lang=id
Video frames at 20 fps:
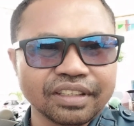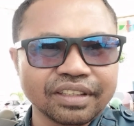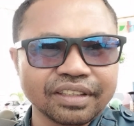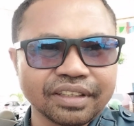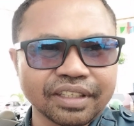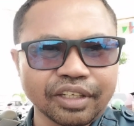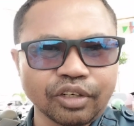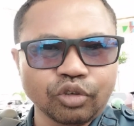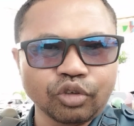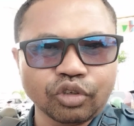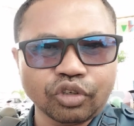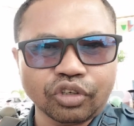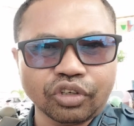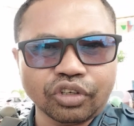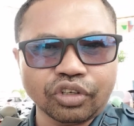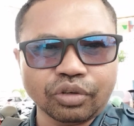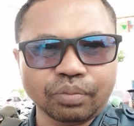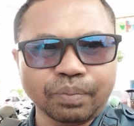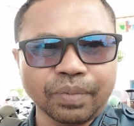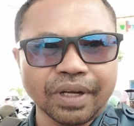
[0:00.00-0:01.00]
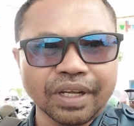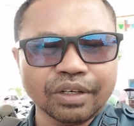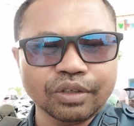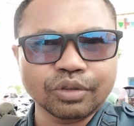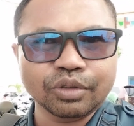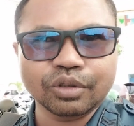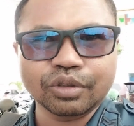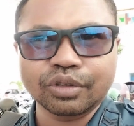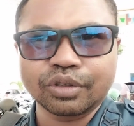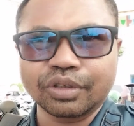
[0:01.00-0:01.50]
seputaran
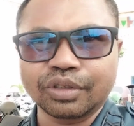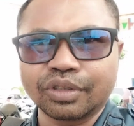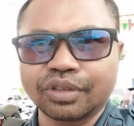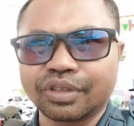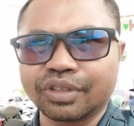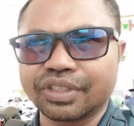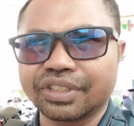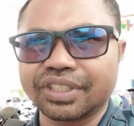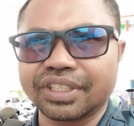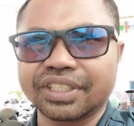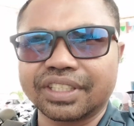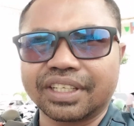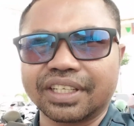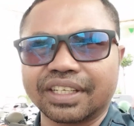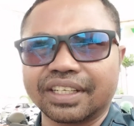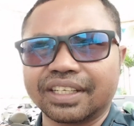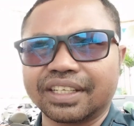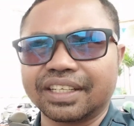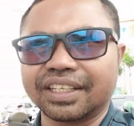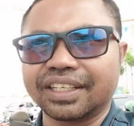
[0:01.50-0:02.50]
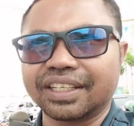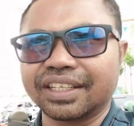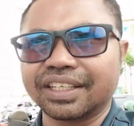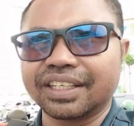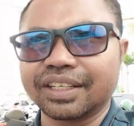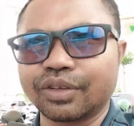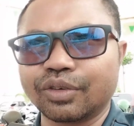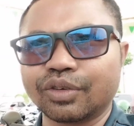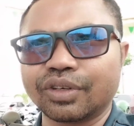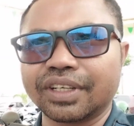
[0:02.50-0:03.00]
Teluk Palu
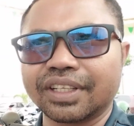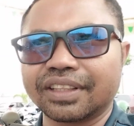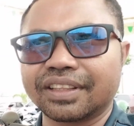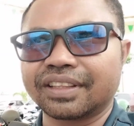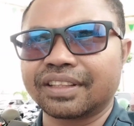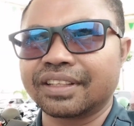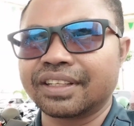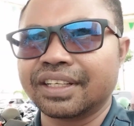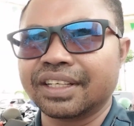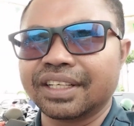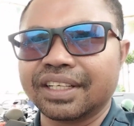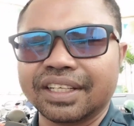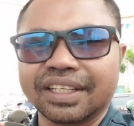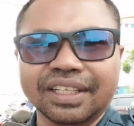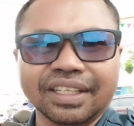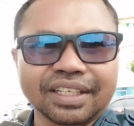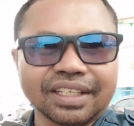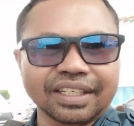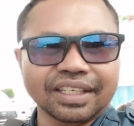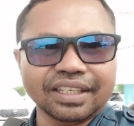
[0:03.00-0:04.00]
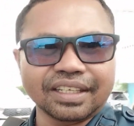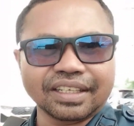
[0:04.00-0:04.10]
secara akurat